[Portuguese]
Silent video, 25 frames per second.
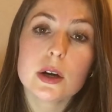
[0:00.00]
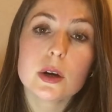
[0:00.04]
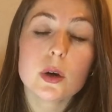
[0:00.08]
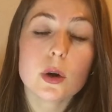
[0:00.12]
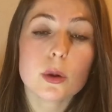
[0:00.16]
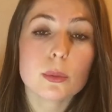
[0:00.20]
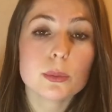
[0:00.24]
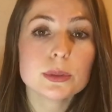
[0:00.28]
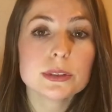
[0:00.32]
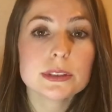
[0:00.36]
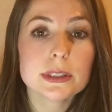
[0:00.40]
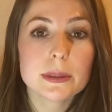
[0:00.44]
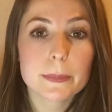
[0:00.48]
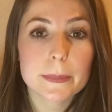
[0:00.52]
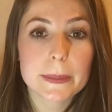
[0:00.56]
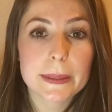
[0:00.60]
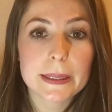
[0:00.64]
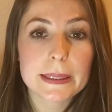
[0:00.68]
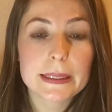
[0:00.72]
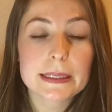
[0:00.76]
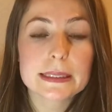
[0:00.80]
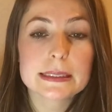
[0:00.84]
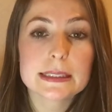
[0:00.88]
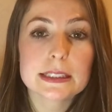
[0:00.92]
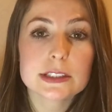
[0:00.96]
como
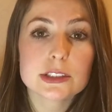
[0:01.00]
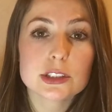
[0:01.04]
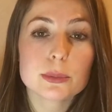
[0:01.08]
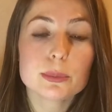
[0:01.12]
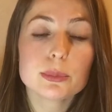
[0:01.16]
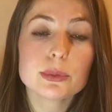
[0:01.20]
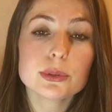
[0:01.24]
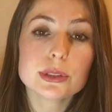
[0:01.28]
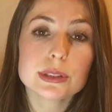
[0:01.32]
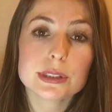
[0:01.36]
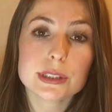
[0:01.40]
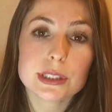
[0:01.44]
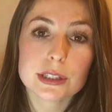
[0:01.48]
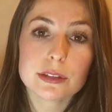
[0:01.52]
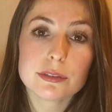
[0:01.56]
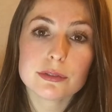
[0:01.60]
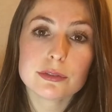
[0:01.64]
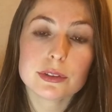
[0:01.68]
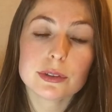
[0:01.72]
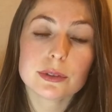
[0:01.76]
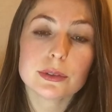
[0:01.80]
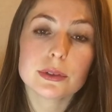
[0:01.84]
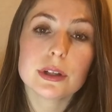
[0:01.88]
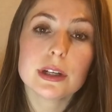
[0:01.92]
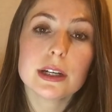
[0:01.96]
também que seja
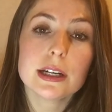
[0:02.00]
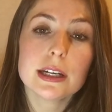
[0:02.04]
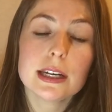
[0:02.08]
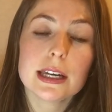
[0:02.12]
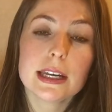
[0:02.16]
possível